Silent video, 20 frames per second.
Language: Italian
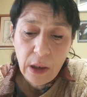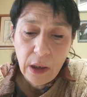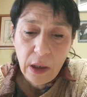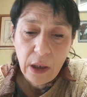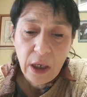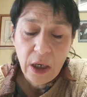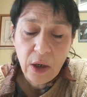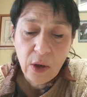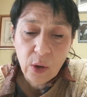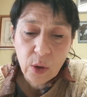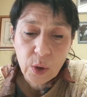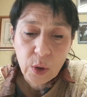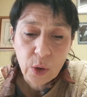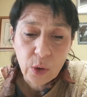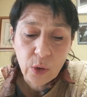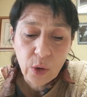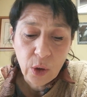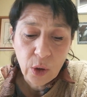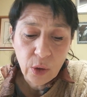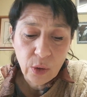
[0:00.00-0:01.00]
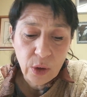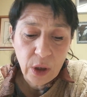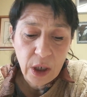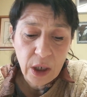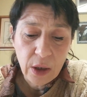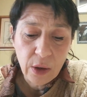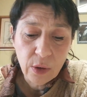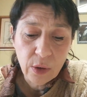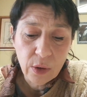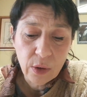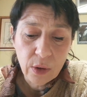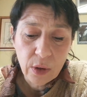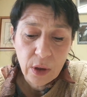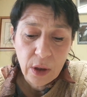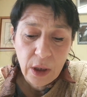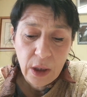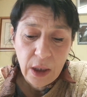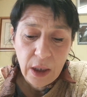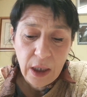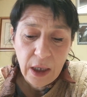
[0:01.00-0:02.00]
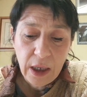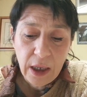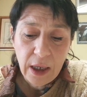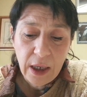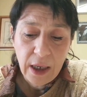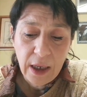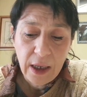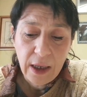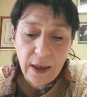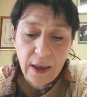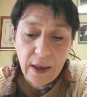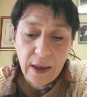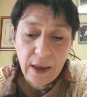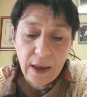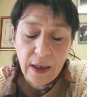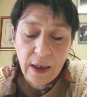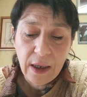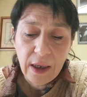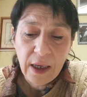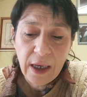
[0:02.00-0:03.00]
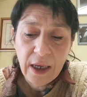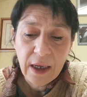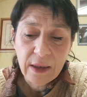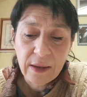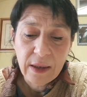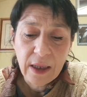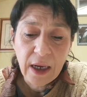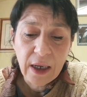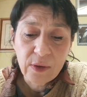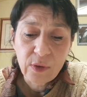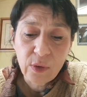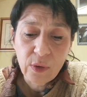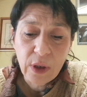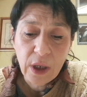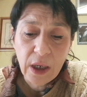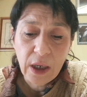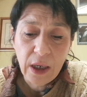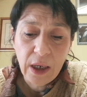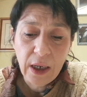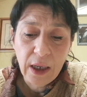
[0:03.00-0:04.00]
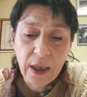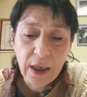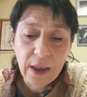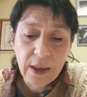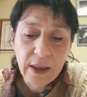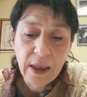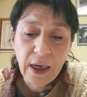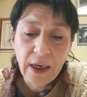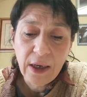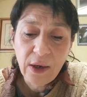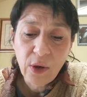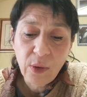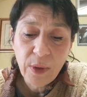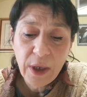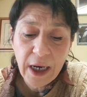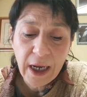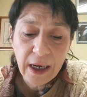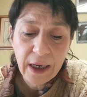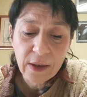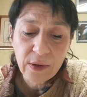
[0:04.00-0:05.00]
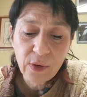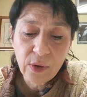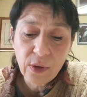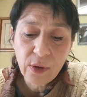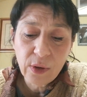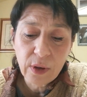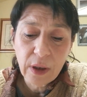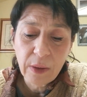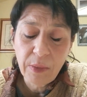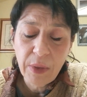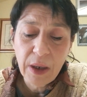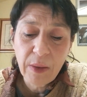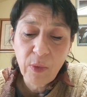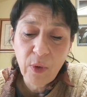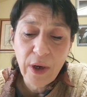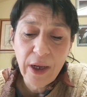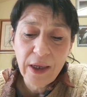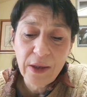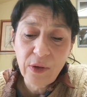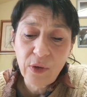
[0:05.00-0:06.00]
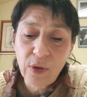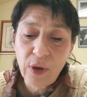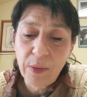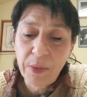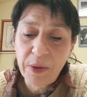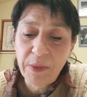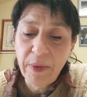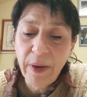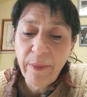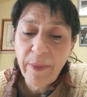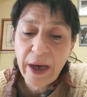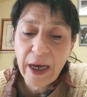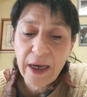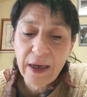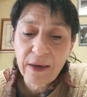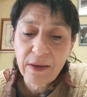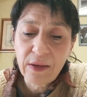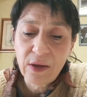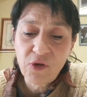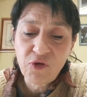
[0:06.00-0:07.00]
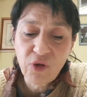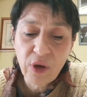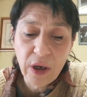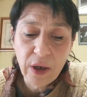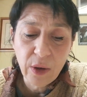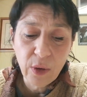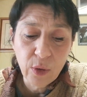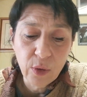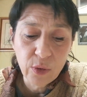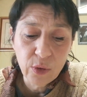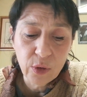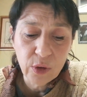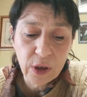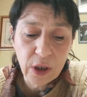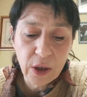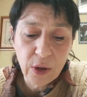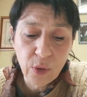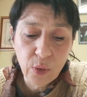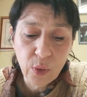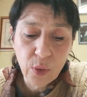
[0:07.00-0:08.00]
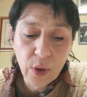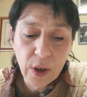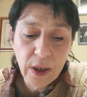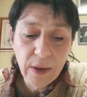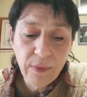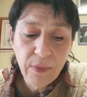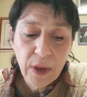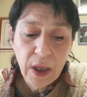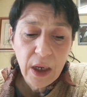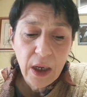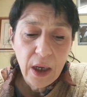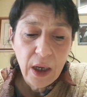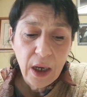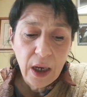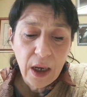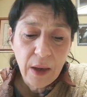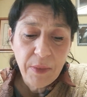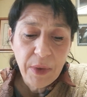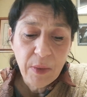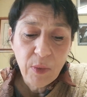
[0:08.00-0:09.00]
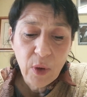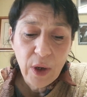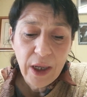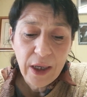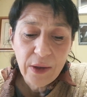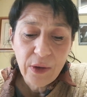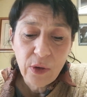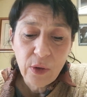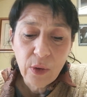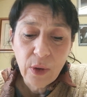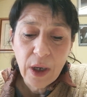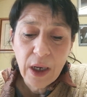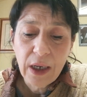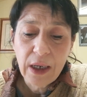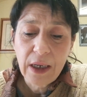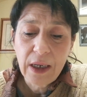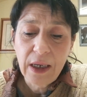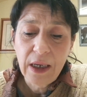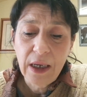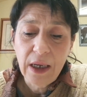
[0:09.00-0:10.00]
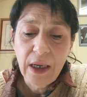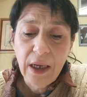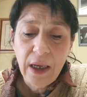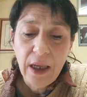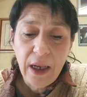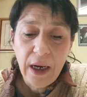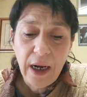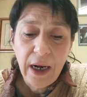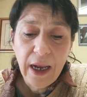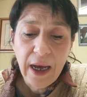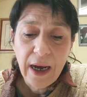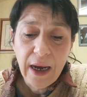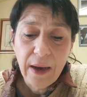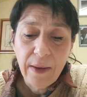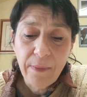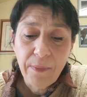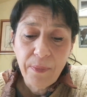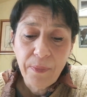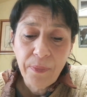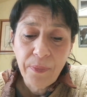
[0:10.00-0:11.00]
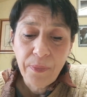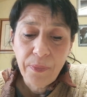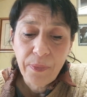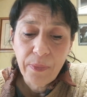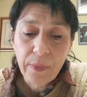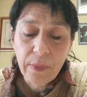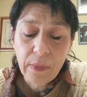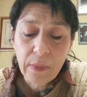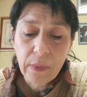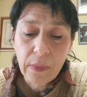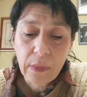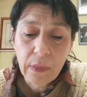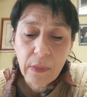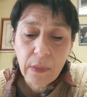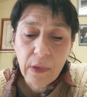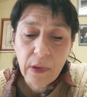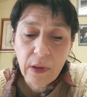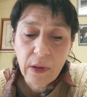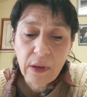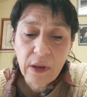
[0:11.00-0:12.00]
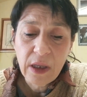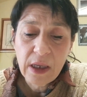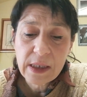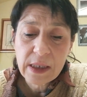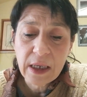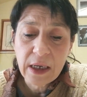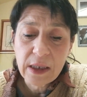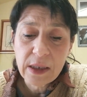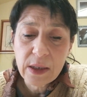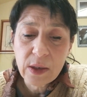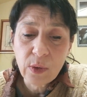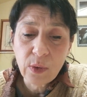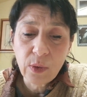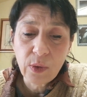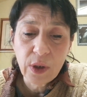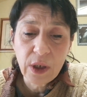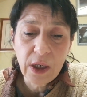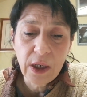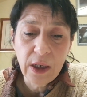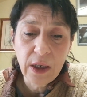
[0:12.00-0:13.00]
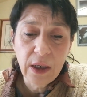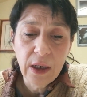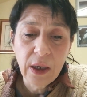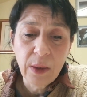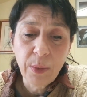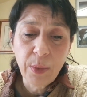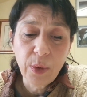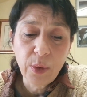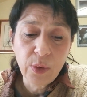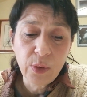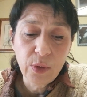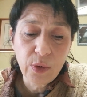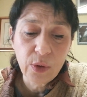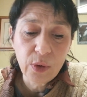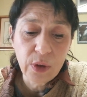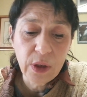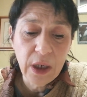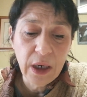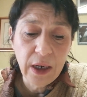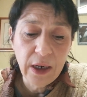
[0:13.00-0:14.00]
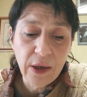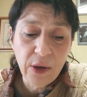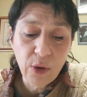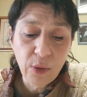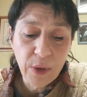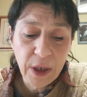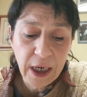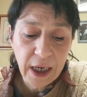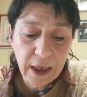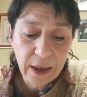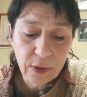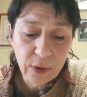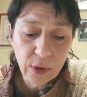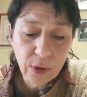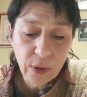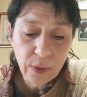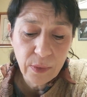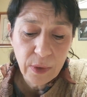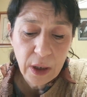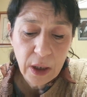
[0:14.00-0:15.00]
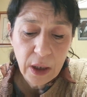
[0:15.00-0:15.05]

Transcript: il nostro Don Rodrigo eh, è andato dal, dall'innominato, abbiamo letto la prima parte, cioè l'incontro tra i due, abbiamo letto anche la mm, descrizione appunto dell'innominato,